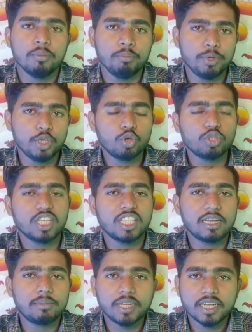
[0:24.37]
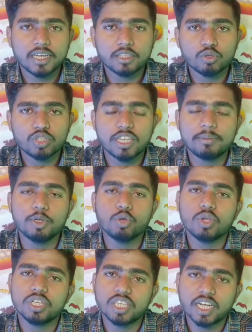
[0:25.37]
वीडियो को ज़्यादा लंबा ना करते हुए चलिए वीडियो
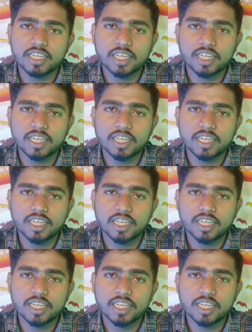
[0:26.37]
को स्टार्ट